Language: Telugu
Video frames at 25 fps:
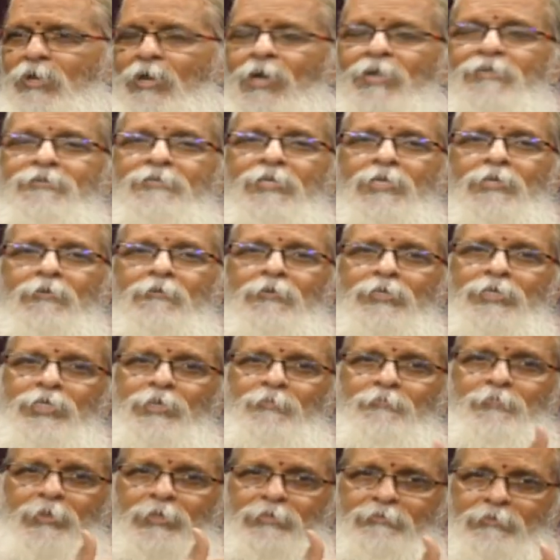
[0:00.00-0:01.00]
ఆచారం అంటే
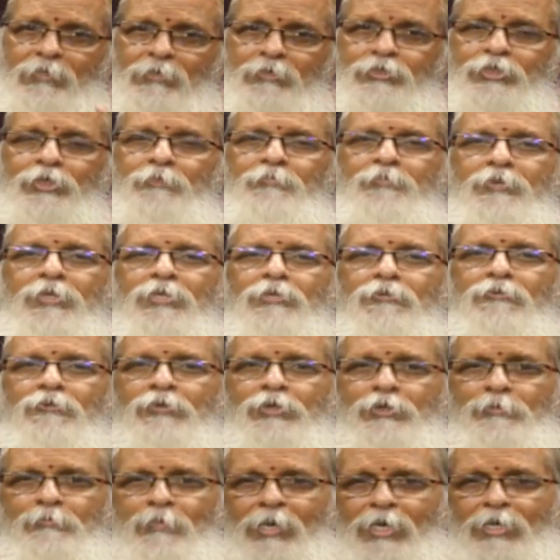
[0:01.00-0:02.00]
పెద్దలు
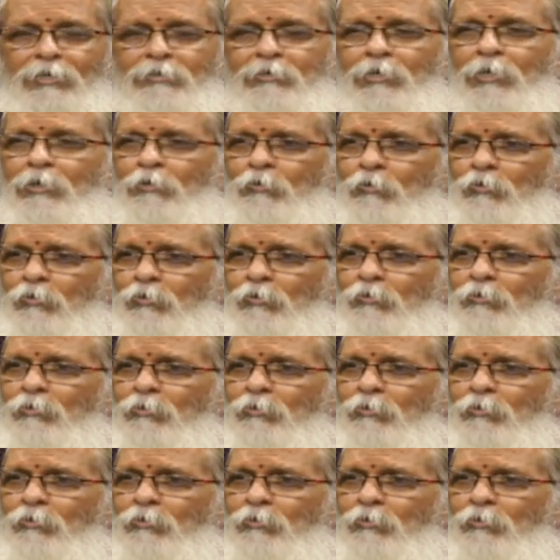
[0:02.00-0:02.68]
చెప్పినటువంటి మార్గంలో